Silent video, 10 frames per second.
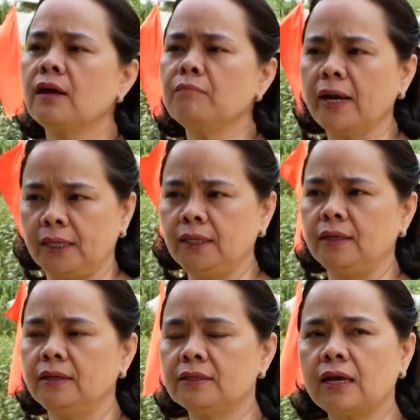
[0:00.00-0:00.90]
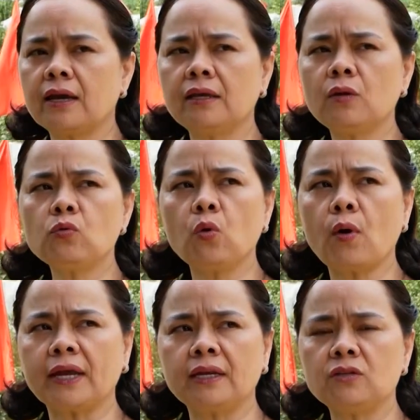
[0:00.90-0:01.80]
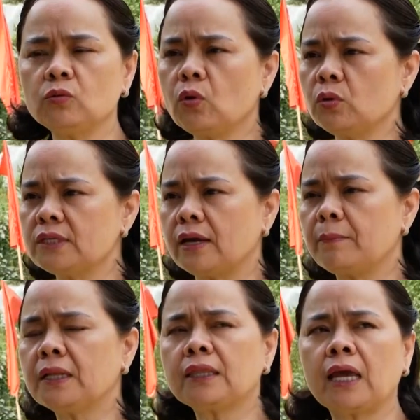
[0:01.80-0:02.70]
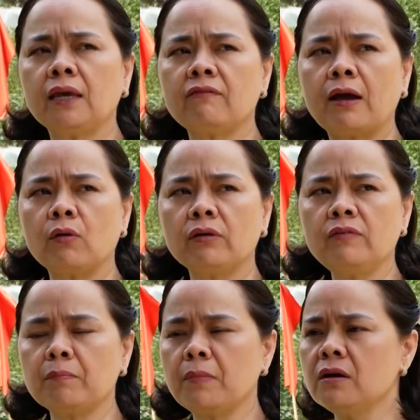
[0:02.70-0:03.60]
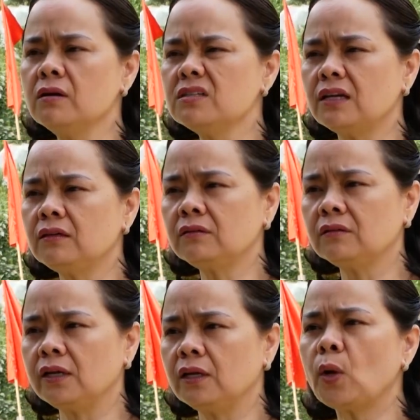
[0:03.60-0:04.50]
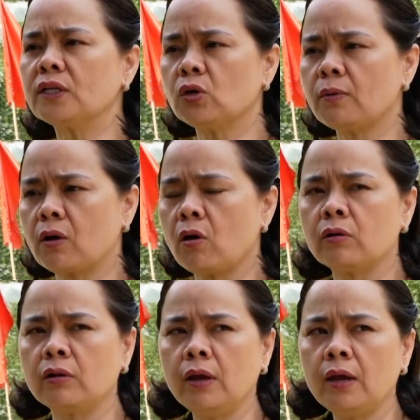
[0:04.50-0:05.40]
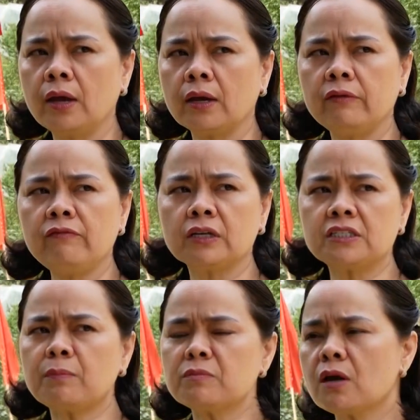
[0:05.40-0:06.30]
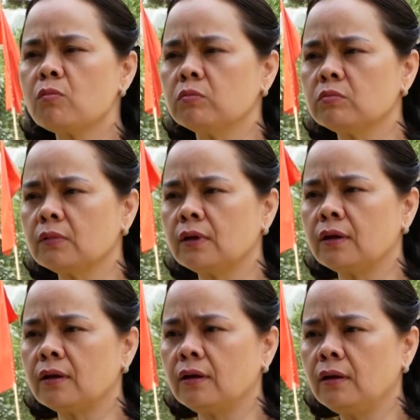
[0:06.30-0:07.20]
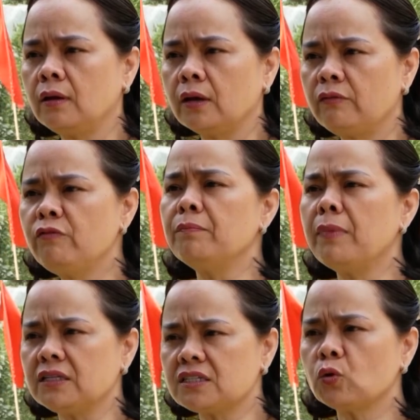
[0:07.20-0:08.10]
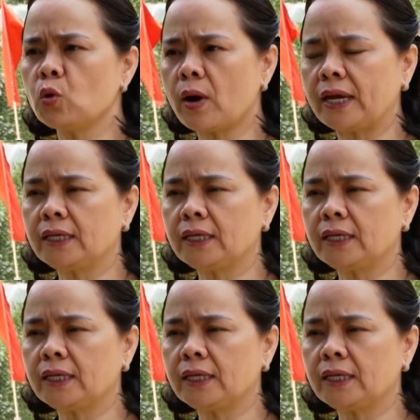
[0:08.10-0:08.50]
tháng bảy thì sẽ kết thúc thu hoạch thì chúng tôi sẽ bắt tay vào cái việc mà hướng dẫn kỹ thuật cho bà con, cái việc chăm sóc cái vườn mận sau thu hoạch,